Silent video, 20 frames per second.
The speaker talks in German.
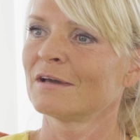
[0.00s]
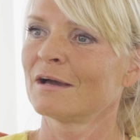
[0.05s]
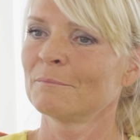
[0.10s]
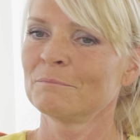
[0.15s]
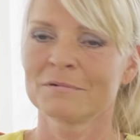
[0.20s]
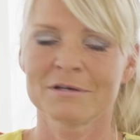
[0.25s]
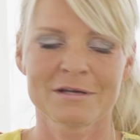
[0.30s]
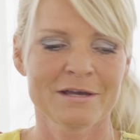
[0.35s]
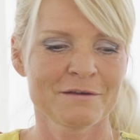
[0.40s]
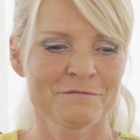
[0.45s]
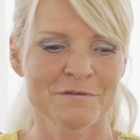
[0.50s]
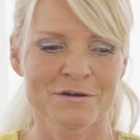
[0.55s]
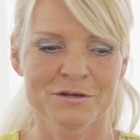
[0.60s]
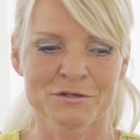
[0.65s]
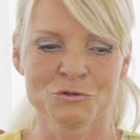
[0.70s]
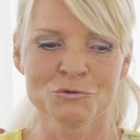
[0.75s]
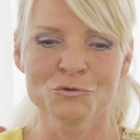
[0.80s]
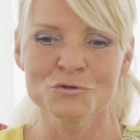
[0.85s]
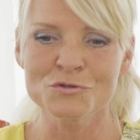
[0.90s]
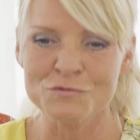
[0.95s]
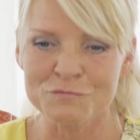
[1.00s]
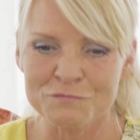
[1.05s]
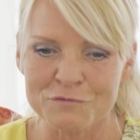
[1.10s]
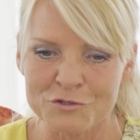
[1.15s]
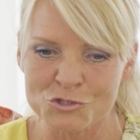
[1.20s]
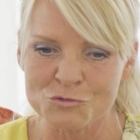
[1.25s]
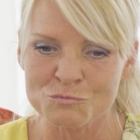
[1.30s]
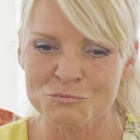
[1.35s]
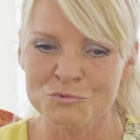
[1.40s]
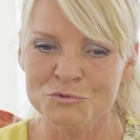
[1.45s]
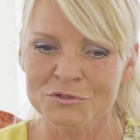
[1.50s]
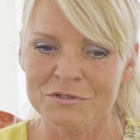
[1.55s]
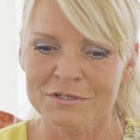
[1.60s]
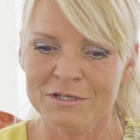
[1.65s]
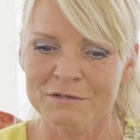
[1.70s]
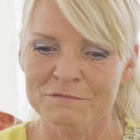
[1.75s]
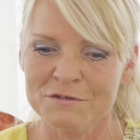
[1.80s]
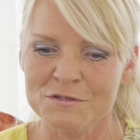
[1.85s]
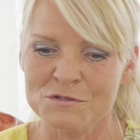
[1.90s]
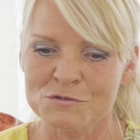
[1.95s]
habe einfach Lust verspürt,
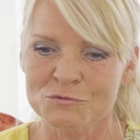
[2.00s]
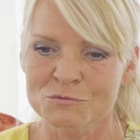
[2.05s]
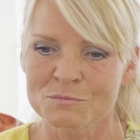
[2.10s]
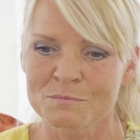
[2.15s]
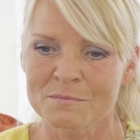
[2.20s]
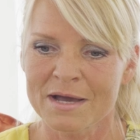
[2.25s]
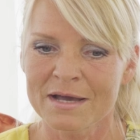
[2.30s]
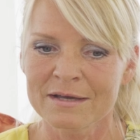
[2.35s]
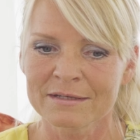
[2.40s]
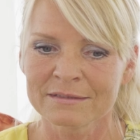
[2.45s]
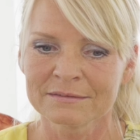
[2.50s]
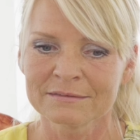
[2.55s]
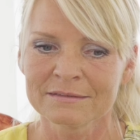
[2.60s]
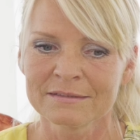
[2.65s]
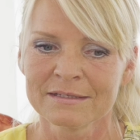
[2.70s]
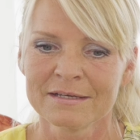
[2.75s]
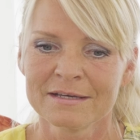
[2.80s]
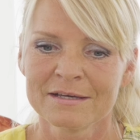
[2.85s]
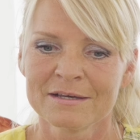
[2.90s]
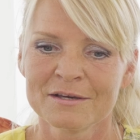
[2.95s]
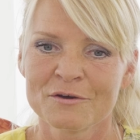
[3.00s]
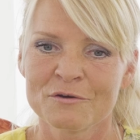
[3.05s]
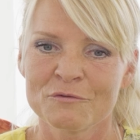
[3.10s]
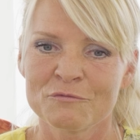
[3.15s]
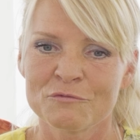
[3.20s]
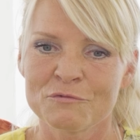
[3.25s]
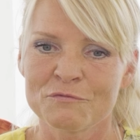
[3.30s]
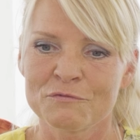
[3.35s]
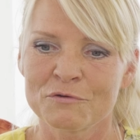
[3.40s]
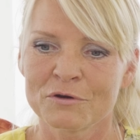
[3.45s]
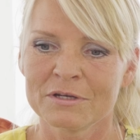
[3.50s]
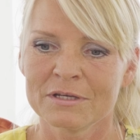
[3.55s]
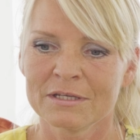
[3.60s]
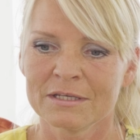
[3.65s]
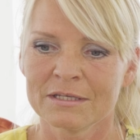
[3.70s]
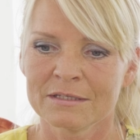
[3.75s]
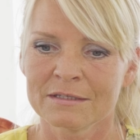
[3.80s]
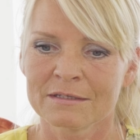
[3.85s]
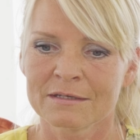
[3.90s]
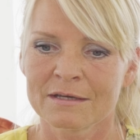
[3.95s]
etwas zu machen, wovon
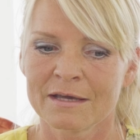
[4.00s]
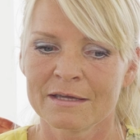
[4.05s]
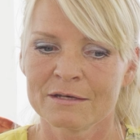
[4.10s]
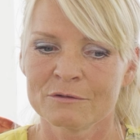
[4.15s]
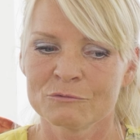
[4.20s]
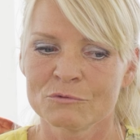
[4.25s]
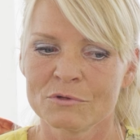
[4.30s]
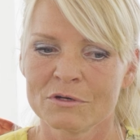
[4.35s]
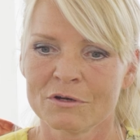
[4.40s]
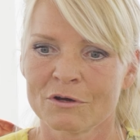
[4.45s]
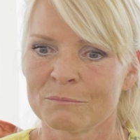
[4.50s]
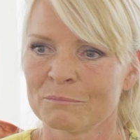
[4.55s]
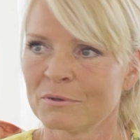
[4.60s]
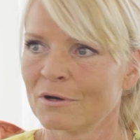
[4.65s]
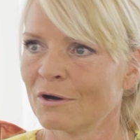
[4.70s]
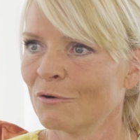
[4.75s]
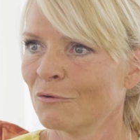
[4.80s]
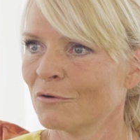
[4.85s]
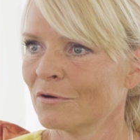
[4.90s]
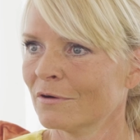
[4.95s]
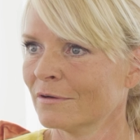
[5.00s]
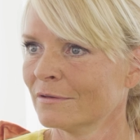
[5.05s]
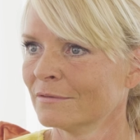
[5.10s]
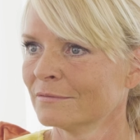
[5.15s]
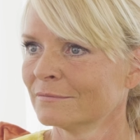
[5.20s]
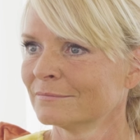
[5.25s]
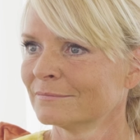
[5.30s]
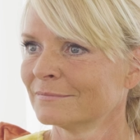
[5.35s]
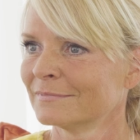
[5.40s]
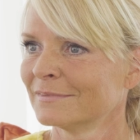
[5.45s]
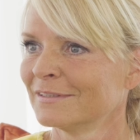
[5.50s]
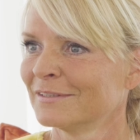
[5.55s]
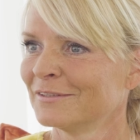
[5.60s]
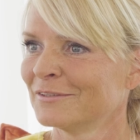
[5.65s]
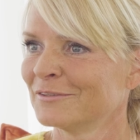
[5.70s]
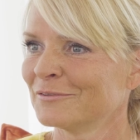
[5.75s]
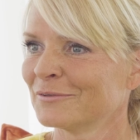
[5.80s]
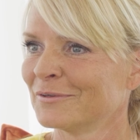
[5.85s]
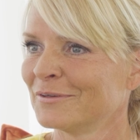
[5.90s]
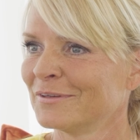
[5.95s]
ich keinen Urlaub brauche,
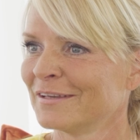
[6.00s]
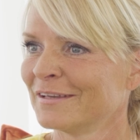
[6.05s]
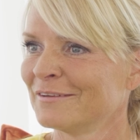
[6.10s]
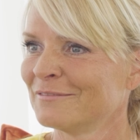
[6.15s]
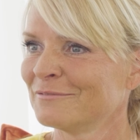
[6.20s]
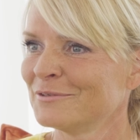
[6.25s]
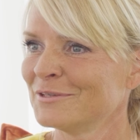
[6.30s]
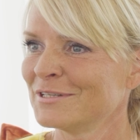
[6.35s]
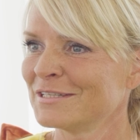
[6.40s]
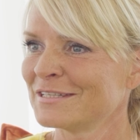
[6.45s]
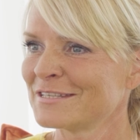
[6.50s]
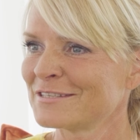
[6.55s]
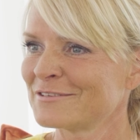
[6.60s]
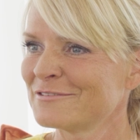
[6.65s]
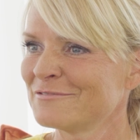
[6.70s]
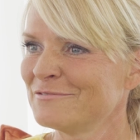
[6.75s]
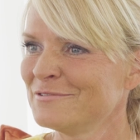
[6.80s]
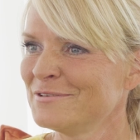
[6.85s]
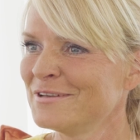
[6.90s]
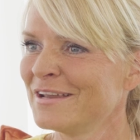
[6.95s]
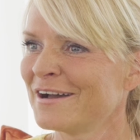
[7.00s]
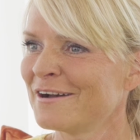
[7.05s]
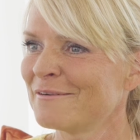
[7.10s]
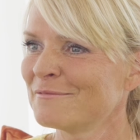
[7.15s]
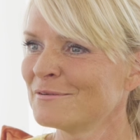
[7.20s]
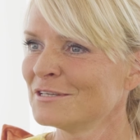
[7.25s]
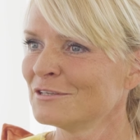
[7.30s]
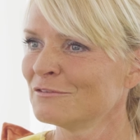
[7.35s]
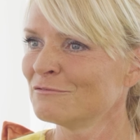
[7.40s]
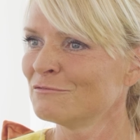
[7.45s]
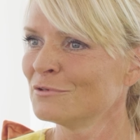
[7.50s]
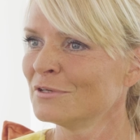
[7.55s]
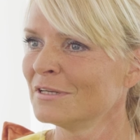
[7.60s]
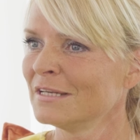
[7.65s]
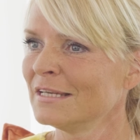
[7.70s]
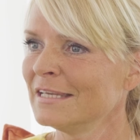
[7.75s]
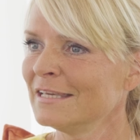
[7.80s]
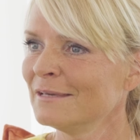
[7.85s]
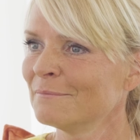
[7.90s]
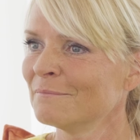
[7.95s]
sondern wo ich das Gefühl habe, ich führe ein
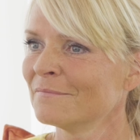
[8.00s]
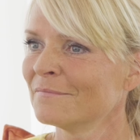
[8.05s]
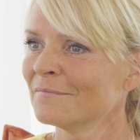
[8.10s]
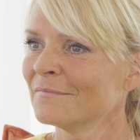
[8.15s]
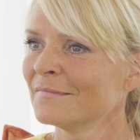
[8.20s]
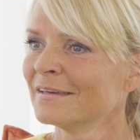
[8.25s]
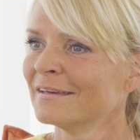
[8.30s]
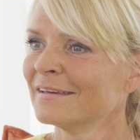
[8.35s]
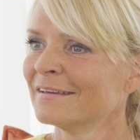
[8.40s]
Leben,